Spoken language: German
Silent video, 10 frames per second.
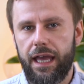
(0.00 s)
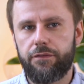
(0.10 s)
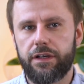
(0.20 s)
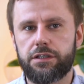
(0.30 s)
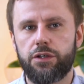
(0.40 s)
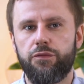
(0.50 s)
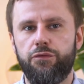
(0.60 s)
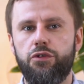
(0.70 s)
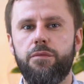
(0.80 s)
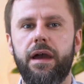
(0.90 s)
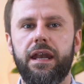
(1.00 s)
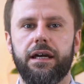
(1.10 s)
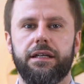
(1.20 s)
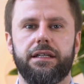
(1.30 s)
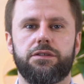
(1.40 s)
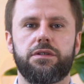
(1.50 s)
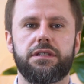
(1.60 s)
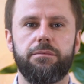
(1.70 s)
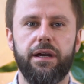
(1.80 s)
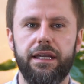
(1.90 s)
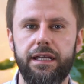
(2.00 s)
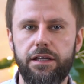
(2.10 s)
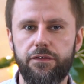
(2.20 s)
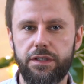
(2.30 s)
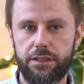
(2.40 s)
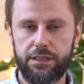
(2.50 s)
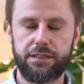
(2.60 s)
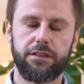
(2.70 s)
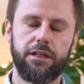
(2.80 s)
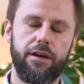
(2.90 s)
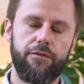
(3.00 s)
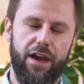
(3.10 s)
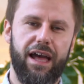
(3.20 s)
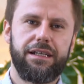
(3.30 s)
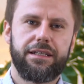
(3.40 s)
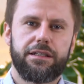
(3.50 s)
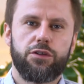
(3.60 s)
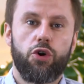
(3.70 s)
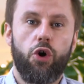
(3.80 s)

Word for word: etwas für Männer, das uns dabei hilft, diese veralteten